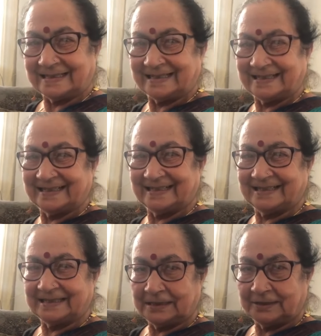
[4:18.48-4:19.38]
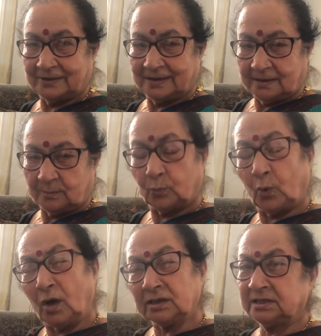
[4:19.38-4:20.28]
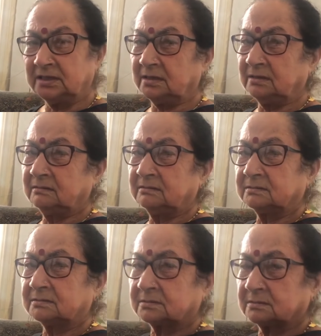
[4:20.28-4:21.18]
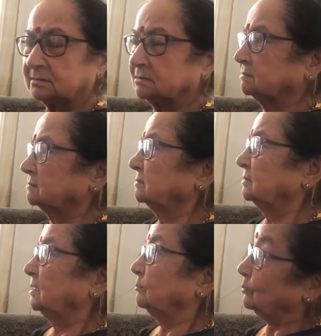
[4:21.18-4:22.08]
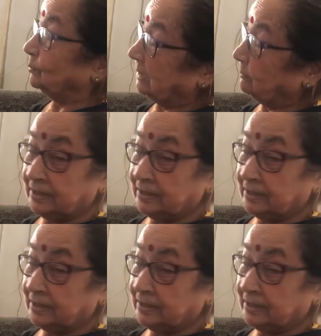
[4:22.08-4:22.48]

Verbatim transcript: क्या पतला हो गया हूँ बहुत ही अच्छा नहीं लगता आपको मैं पतला मैं,